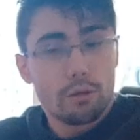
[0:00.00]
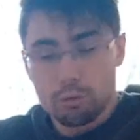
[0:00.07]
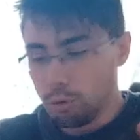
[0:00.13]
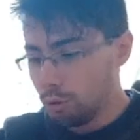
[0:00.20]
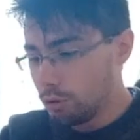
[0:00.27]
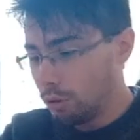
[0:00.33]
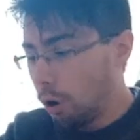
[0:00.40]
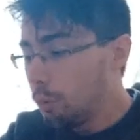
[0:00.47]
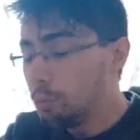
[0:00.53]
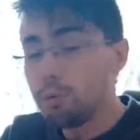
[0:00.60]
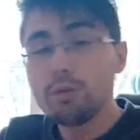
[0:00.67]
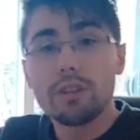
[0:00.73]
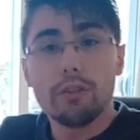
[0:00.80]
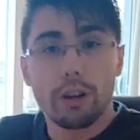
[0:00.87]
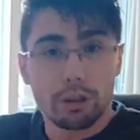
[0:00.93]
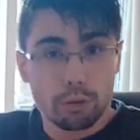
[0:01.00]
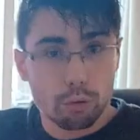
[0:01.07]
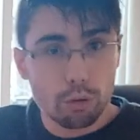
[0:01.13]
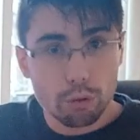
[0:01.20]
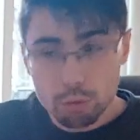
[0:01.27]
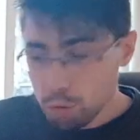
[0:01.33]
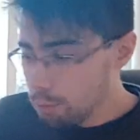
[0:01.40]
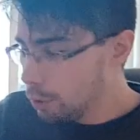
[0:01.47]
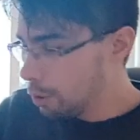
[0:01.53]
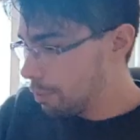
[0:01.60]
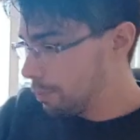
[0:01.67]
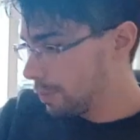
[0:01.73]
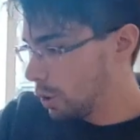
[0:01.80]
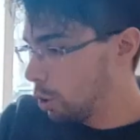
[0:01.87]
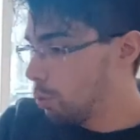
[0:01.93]
Donc en plus d'avoir un truc en double,
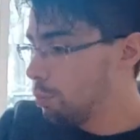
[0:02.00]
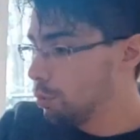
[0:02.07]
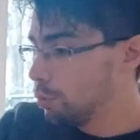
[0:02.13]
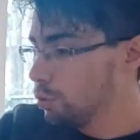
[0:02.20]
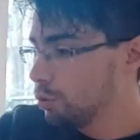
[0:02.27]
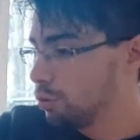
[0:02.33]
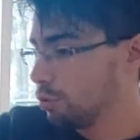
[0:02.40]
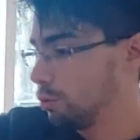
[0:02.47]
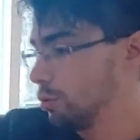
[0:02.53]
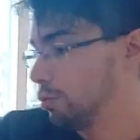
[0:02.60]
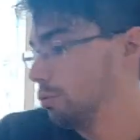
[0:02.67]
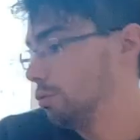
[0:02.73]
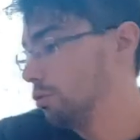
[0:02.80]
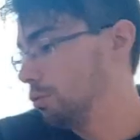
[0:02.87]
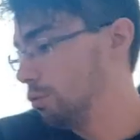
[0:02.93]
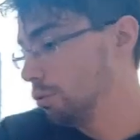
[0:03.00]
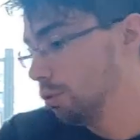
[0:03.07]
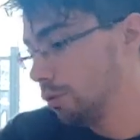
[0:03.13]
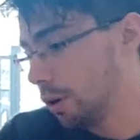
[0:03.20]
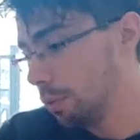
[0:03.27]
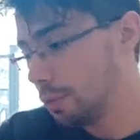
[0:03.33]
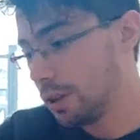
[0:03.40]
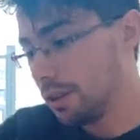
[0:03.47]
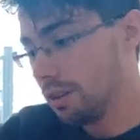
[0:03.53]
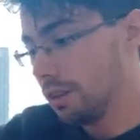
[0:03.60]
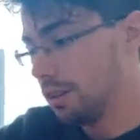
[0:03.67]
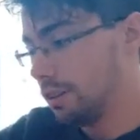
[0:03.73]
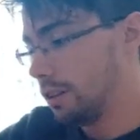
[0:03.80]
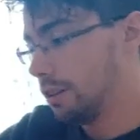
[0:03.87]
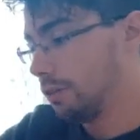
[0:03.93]
en plus euh, de devoir payer
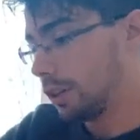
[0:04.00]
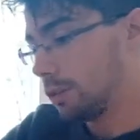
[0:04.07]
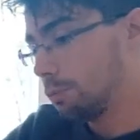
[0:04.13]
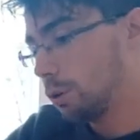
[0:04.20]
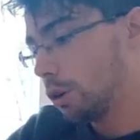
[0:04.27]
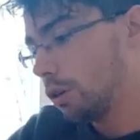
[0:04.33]
des, frais de